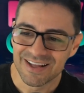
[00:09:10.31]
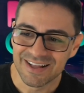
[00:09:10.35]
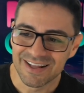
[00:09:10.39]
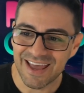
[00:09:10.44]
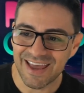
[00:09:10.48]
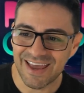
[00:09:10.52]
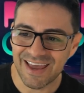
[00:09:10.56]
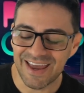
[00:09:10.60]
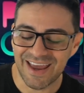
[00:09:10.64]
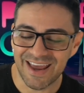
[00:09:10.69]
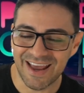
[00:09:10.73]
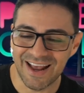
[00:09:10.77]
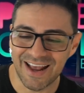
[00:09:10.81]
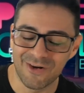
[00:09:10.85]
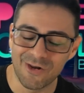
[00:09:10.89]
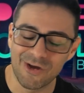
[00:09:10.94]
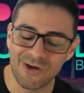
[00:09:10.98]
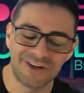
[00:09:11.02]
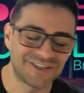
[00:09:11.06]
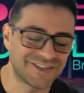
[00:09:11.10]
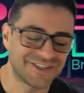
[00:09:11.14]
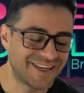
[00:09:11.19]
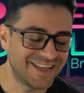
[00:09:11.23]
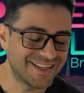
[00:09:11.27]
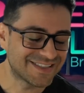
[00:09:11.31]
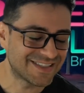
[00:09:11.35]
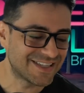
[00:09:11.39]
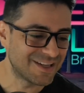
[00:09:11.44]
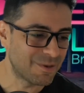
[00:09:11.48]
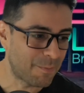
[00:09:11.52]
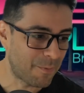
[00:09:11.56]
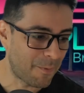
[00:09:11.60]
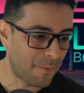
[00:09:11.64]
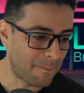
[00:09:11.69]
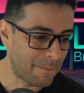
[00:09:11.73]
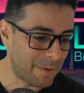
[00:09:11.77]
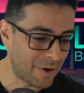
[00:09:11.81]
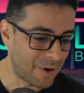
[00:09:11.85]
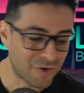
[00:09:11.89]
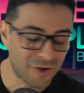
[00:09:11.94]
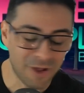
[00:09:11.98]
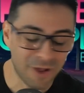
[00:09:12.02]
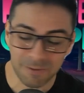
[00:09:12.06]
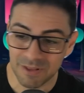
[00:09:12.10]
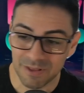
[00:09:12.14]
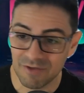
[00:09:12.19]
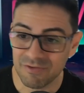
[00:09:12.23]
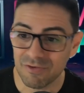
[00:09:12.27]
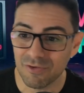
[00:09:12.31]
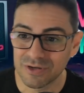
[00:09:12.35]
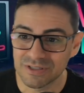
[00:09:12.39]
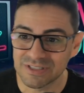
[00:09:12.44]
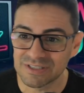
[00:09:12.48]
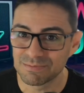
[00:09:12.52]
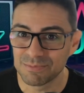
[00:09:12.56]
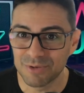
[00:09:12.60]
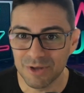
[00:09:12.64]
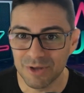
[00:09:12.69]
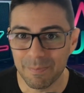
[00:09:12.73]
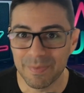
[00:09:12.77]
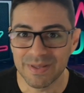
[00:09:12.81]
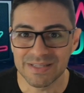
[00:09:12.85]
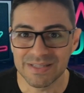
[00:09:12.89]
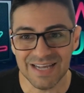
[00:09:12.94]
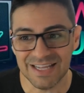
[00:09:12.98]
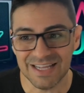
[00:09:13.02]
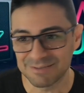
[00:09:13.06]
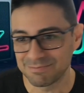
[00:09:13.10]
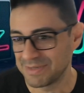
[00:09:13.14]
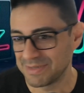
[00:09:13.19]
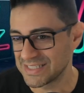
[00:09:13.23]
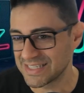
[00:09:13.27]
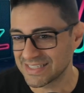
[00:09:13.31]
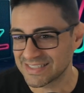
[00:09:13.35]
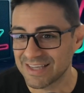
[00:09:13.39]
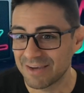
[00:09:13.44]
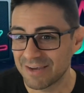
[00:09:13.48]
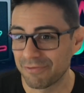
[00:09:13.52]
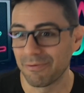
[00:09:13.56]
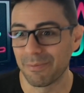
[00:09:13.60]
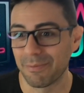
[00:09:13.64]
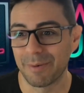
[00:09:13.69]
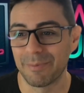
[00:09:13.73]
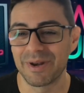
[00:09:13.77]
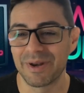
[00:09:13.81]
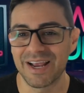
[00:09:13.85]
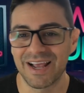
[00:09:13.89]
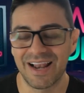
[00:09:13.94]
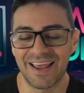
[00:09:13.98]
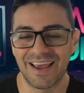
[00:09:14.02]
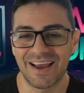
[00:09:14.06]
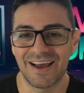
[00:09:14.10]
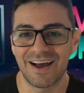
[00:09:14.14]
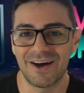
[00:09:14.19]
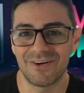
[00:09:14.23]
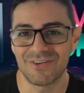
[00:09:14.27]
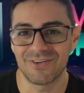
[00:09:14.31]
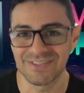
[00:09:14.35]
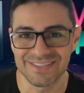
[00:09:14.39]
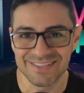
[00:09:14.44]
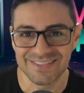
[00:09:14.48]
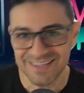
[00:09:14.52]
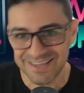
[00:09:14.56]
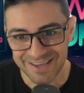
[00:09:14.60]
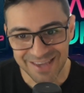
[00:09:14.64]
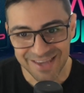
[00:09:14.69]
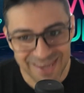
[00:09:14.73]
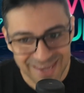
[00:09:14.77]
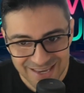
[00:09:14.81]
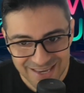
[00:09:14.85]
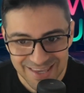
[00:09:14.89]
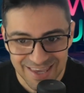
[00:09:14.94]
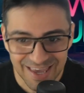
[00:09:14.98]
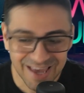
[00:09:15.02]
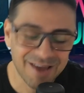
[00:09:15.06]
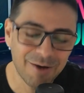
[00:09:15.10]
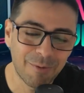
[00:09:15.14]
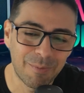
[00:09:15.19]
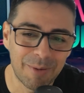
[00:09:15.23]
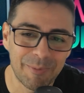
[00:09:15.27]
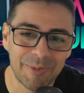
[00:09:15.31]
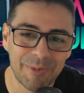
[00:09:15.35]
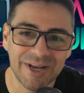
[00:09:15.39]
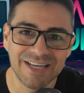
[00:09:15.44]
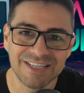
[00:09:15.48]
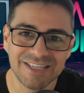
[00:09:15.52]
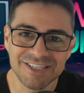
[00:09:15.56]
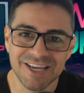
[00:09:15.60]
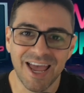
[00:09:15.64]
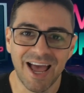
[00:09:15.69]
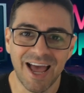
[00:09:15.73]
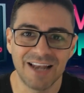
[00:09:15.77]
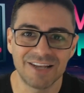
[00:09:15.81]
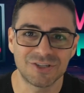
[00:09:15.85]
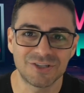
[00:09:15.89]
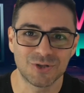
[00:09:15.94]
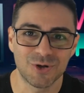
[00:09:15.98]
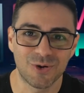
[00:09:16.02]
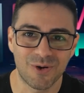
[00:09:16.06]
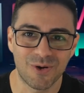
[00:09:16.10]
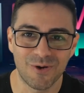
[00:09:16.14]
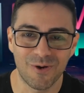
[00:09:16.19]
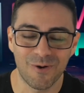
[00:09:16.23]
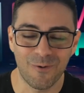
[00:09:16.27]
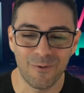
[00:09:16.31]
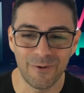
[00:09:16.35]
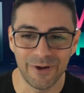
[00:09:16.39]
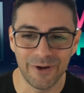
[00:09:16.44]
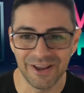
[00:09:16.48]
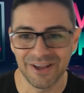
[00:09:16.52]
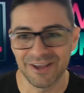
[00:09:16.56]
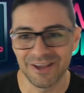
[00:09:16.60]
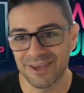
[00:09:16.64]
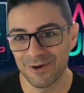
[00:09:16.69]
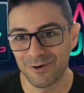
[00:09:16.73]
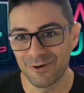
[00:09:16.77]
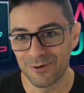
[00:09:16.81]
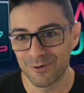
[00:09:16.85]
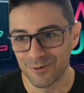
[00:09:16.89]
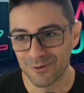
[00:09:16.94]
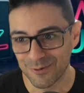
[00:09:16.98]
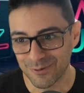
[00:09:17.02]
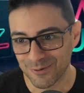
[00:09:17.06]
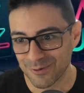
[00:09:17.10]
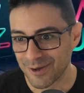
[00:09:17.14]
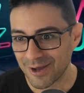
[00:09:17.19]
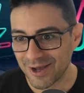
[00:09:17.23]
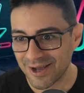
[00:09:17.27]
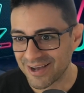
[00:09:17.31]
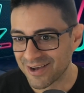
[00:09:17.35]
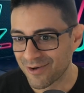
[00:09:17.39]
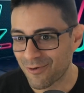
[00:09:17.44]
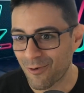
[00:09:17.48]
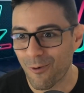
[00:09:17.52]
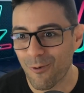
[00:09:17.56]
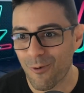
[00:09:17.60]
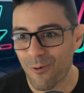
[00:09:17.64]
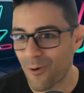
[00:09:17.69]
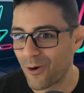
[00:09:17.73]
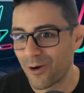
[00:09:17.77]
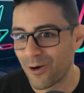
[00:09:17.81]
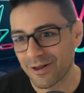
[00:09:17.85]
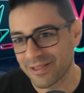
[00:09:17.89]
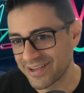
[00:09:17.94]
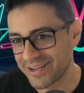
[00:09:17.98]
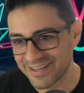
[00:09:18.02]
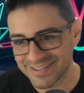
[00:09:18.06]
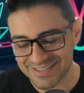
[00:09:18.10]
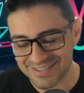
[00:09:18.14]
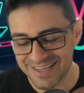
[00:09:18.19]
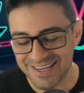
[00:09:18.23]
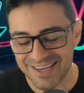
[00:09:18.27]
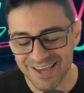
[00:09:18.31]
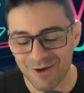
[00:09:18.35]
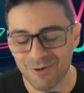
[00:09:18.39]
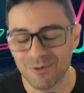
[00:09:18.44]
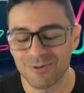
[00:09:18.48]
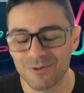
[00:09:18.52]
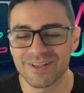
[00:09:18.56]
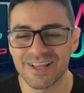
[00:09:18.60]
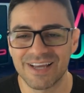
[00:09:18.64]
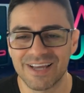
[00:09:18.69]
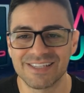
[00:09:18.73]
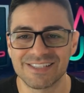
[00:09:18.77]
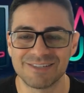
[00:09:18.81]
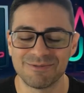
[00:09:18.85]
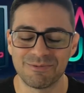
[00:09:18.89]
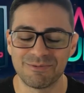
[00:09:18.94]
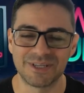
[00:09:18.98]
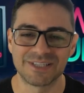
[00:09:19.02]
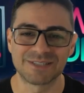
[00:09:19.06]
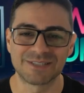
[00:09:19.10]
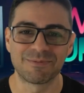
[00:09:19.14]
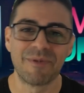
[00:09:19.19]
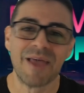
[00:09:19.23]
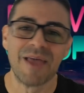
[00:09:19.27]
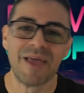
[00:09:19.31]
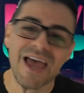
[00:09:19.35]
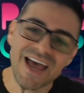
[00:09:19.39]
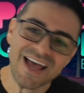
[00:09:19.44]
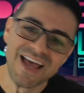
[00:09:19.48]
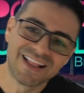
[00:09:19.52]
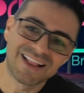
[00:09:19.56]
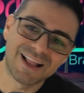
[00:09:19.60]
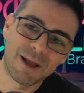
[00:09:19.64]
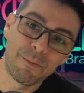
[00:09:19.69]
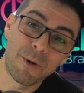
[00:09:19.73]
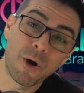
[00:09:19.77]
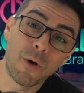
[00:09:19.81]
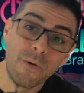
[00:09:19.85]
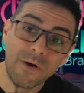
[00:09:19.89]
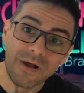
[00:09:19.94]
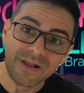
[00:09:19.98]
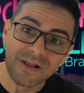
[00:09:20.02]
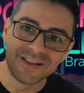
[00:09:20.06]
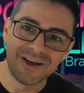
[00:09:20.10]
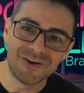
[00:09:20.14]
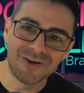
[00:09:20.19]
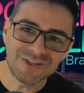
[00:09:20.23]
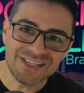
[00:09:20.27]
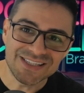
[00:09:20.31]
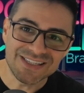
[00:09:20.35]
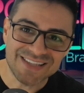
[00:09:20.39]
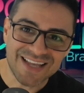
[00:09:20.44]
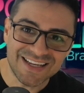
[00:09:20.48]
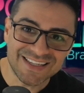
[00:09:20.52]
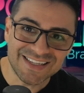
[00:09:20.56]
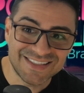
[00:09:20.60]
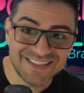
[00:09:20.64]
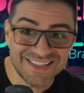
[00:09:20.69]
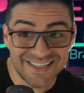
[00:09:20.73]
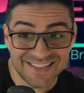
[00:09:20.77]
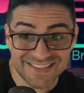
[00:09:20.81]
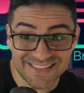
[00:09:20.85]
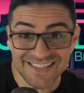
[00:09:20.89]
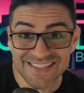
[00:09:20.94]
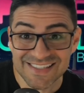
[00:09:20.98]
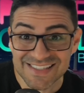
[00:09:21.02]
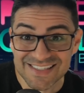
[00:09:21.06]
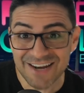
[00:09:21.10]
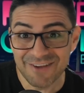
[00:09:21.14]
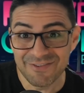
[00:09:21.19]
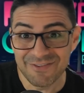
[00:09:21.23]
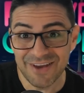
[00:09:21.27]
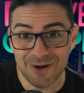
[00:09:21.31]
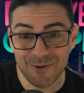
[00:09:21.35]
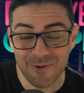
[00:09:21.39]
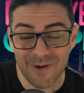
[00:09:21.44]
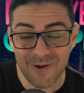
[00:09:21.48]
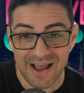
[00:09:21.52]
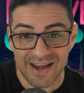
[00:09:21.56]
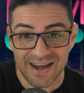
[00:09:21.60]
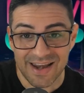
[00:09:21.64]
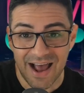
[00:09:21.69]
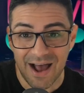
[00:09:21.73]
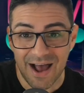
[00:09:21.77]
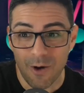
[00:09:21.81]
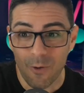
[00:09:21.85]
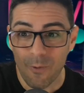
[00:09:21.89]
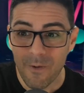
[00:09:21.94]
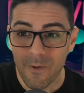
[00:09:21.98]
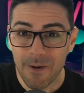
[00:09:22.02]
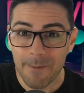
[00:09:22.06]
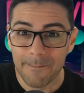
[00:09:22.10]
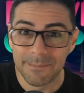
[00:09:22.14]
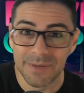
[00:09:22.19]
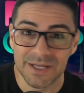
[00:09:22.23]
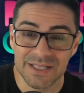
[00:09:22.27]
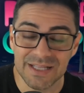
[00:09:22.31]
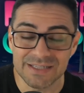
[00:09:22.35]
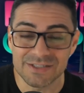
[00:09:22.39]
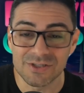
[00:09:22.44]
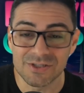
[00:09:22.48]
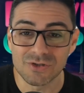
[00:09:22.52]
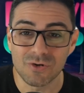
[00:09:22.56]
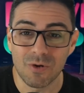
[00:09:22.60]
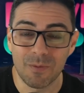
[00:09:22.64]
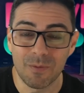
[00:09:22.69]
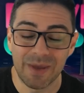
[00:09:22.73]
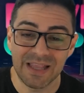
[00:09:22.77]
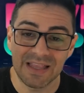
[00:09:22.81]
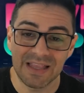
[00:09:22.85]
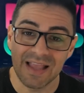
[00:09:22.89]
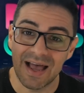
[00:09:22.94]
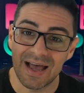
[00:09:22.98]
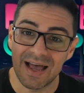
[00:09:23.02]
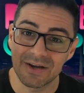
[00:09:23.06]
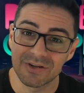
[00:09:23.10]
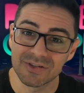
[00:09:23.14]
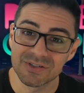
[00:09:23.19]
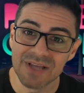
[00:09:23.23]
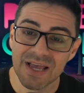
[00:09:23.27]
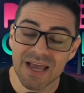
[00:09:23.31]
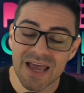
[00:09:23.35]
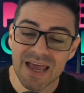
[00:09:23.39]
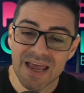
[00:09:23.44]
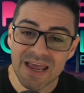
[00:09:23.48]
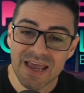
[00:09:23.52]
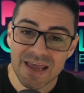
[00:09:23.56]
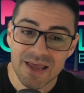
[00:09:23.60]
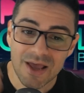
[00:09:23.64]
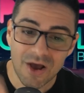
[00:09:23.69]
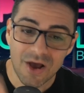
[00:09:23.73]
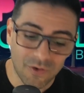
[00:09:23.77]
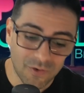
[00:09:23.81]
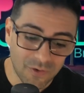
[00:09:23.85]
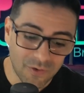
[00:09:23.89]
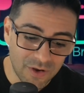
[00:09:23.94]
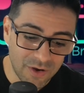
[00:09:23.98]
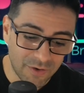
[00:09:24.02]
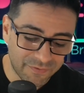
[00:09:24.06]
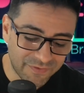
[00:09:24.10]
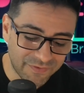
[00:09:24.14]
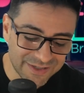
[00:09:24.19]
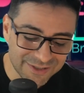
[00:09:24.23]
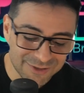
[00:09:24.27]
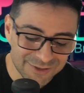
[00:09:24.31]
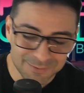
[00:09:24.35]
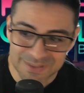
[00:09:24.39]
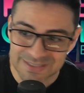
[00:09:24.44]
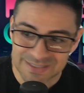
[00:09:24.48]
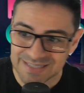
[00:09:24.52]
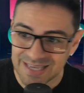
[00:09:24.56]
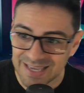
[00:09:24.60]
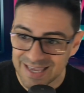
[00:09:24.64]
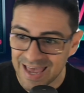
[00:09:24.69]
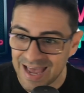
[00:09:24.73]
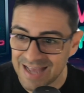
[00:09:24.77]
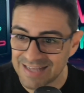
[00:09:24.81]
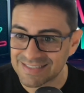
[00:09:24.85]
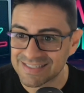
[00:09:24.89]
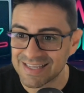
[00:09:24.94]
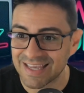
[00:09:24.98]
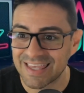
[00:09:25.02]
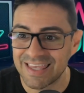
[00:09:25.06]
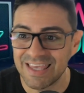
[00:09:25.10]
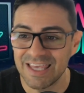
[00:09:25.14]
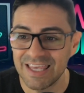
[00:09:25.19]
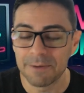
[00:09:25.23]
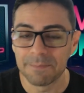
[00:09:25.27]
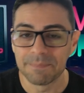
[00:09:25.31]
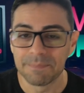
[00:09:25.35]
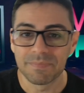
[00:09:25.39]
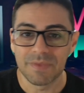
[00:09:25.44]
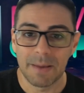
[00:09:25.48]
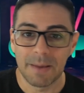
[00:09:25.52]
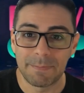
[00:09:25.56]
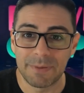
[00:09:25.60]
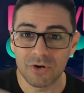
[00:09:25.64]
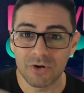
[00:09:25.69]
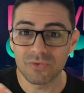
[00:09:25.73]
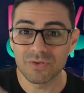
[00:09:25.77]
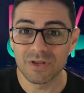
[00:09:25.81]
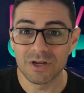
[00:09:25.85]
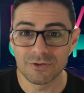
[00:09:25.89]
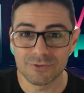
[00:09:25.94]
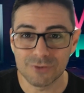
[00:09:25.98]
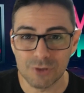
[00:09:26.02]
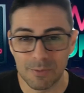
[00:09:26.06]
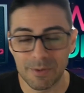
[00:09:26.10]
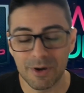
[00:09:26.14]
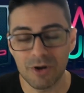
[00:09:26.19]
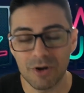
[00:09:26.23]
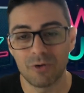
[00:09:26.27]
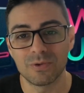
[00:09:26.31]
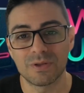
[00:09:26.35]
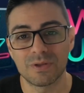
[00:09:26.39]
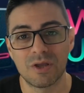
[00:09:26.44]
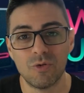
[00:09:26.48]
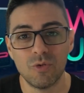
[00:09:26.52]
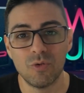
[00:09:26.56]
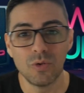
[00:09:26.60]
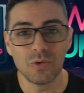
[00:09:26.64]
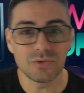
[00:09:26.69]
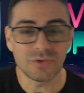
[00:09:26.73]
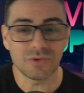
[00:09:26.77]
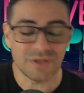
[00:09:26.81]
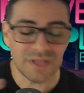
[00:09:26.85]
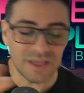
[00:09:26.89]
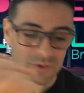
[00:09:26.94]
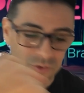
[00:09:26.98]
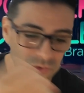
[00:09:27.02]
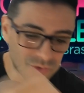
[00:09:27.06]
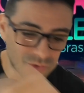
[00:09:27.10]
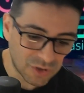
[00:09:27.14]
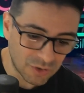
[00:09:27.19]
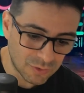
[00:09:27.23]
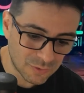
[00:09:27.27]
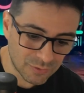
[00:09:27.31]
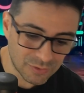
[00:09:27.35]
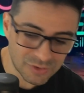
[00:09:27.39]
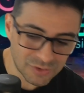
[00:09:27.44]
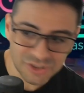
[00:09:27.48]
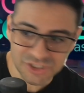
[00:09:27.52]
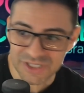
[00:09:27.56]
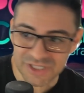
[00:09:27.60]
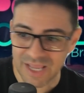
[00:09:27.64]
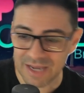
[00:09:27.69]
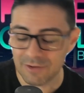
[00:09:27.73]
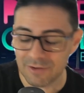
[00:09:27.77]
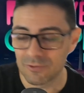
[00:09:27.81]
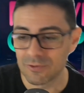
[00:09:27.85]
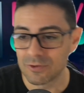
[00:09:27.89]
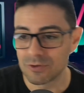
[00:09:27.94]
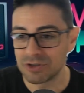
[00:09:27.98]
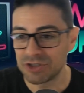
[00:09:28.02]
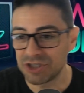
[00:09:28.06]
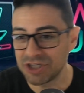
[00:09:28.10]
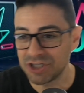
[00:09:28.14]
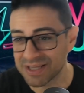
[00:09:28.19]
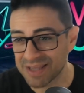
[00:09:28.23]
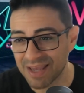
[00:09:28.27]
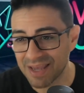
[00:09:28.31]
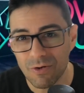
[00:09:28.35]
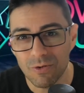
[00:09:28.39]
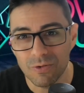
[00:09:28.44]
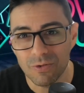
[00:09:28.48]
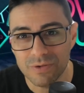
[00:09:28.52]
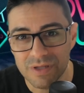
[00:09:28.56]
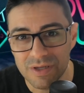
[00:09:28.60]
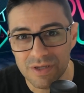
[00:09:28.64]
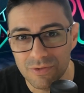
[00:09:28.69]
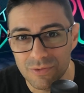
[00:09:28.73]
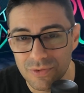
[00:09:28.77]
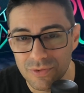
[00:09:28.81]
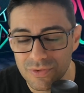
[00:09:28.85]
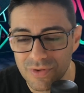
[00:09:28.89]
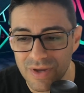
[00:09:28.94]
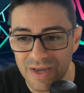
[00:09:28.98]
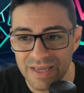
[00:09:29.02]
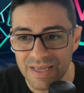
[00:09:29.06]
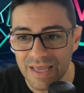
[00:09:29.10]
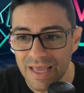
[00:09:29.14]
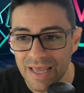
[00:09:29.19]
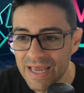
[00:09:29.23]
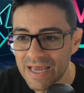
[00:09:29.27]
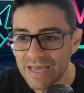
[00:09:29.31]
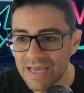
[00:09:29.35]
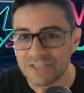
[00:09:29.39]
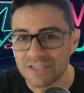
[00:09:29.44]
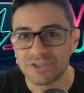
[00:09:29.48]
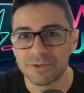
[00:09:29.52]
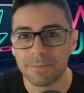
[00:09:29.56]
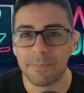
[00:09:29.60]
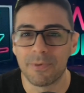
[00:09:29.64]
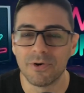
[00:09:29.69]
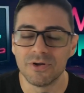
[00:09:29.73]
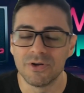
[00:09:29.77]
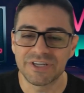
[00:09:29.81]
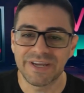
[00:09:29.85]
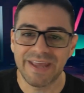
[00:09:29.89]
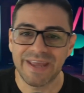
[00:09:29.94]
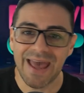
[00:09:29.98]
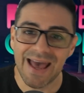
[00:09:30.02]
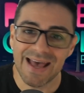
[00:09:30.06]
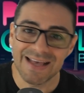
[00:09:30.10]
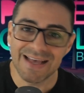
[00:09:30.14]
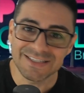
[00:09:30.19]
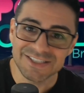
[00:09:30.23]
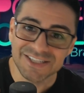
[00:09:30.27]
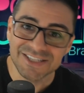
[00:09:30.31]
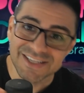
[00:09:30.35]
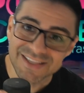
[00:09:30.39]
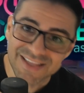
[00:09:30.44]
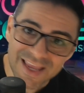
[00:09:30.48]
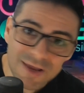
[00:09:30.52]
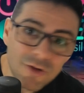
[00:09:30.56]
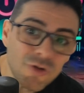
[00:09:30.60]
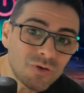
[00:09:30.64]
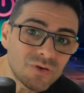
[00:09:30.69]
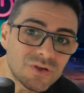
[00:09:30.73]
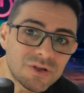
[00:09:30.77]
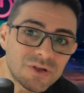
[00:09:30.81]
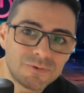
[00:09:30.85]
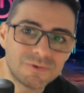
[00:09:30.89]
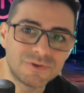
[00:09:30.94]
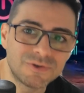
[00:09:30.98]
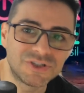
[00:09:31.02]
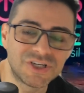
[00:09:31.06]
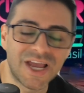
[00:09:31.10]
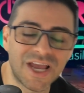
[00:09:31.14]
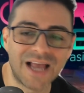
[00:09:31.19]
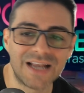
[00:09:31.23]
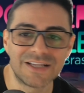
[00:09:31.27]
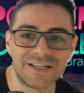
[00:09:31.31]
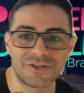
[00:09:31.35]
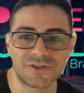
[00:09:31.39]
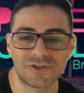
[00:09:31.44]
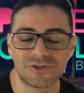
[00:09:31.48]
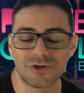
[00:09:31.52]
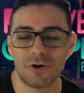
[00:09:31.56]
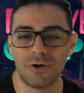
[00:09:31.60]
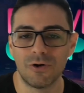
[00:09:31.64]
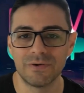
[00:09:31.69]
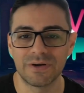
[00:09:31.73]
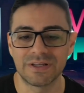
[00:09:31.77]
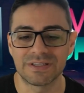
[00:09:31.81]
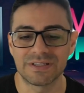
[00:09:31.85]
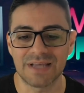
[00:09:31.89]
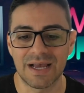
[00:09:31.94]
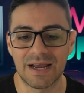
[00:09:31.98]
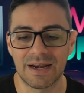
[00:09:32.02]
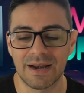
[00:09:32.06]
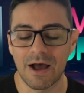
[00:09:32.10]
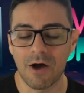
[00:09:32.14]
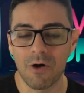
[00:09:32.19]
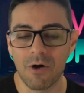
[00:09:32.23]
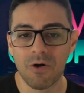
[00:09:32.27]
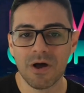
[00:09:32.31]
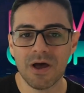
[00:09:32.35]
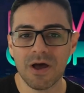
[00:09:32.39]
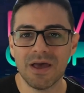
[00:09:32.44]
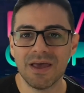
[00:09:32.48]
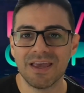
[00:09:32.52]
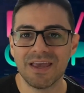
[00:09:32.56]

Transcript: É, lógico que esse Power Cup teve coisas muito pesadas, mas essa aí foi uma briga legal, assim, que é uma briga de reality show que eu, que eu concordo, assim, que acontece mesmo. Tá bom? Não se esqueça de se inscrever no canal, mandar seus comentários eu faço umas enquetes aqui perguntando sobre conteúdo, tem conteúdo de tecnologia, tem conteúdo aí de podcast, tem conteúdo de reality show nesse canal.